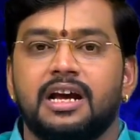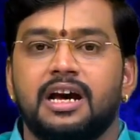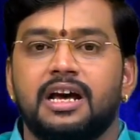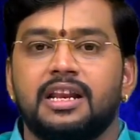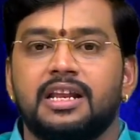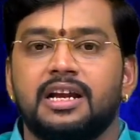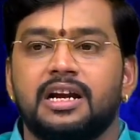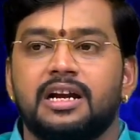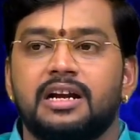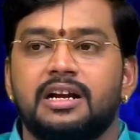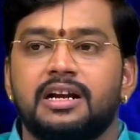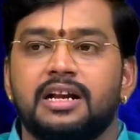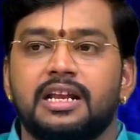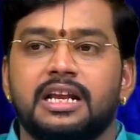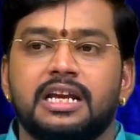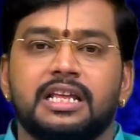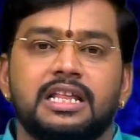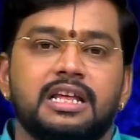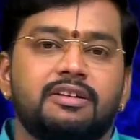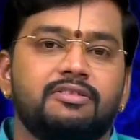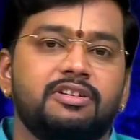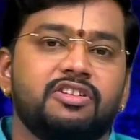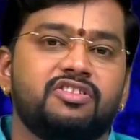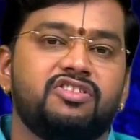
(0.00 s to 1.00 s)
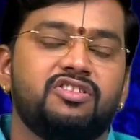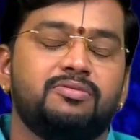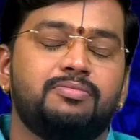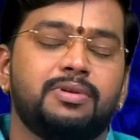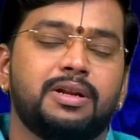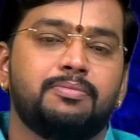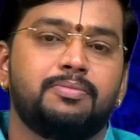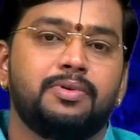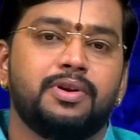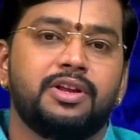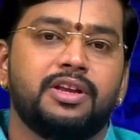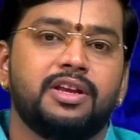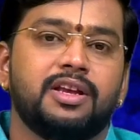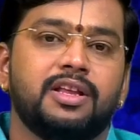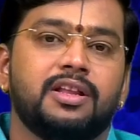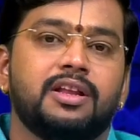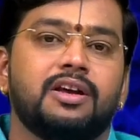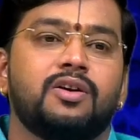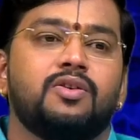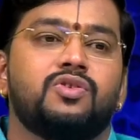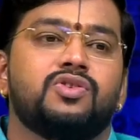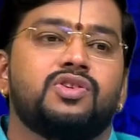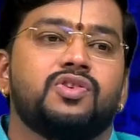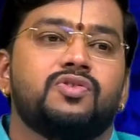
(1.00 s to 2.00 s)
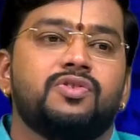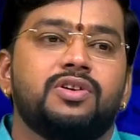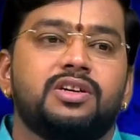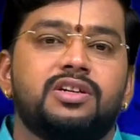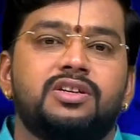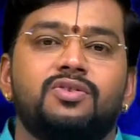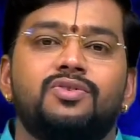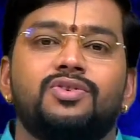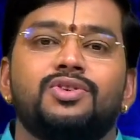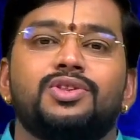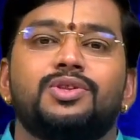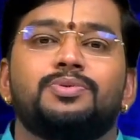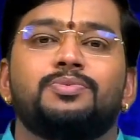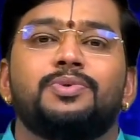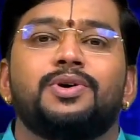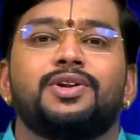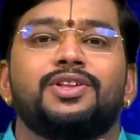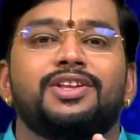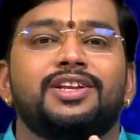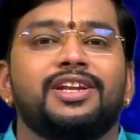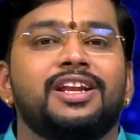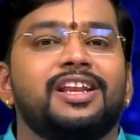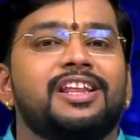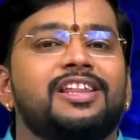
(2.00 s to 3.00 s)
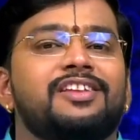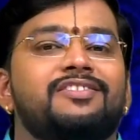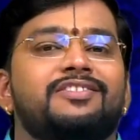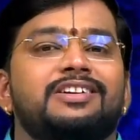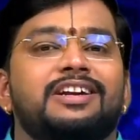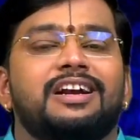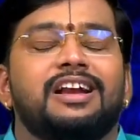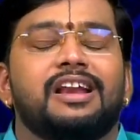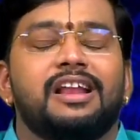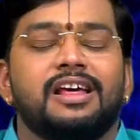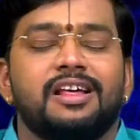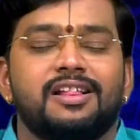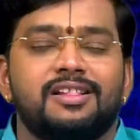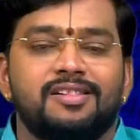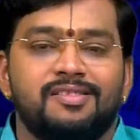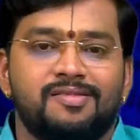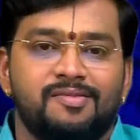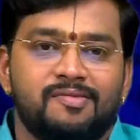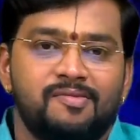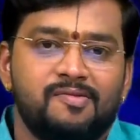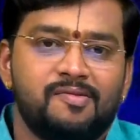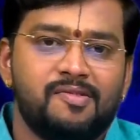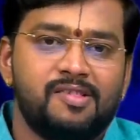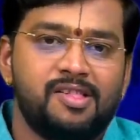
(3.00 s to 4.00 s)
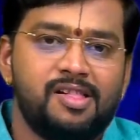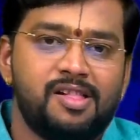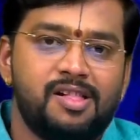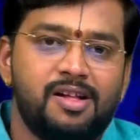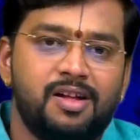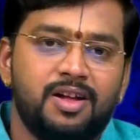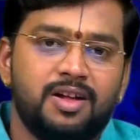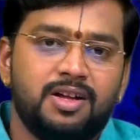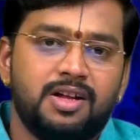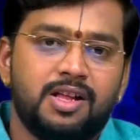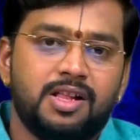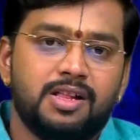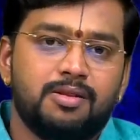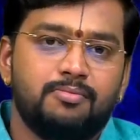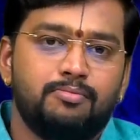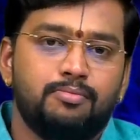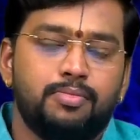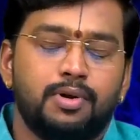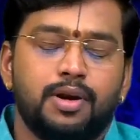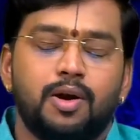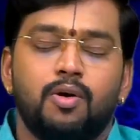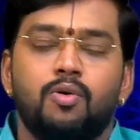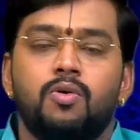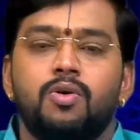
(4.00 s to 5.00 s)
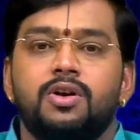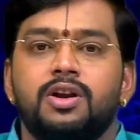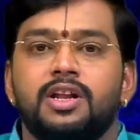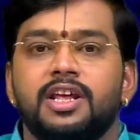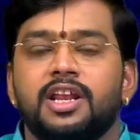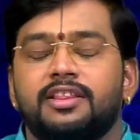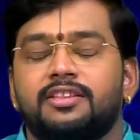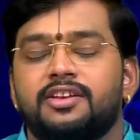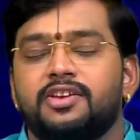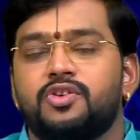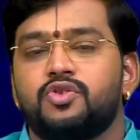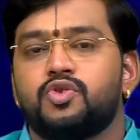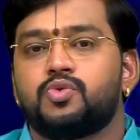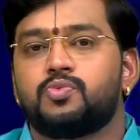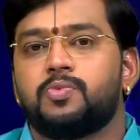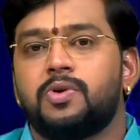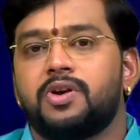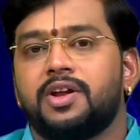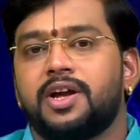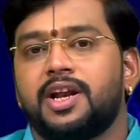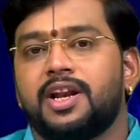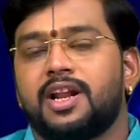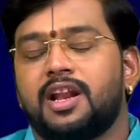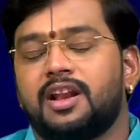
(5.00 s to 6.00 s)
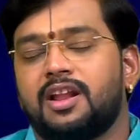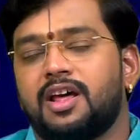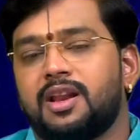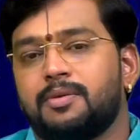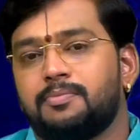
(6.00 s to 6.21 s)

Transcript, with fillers: காரியங்கள் நீங்கள் தான் வெற்றி பெற போகிறீங்க நான் கொஞ்சம் ஒட்டு கொடுத்து போகிறது நல்லது வீட்டில் ப்ரௌன் நிறத்தை யூஸ் பண்ணுங்கள் நல்லா